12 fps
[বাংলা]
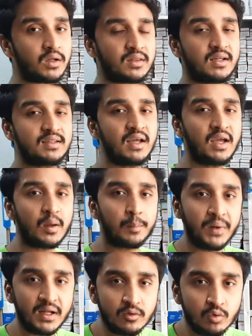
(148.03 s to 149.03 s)
অর্থাৎ
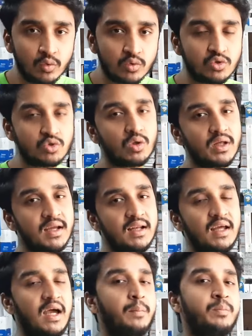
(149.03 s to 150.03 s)
বিদ্যুৎ চলে
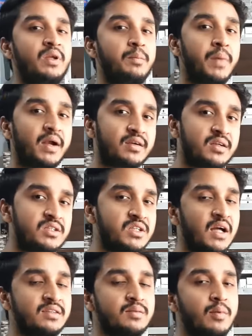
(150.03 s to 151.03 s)
গেলে আপনি ব্যাটারির
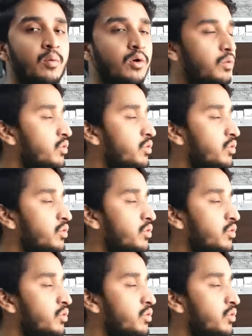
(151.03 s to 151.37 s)
সাহায্যে ব্যবহার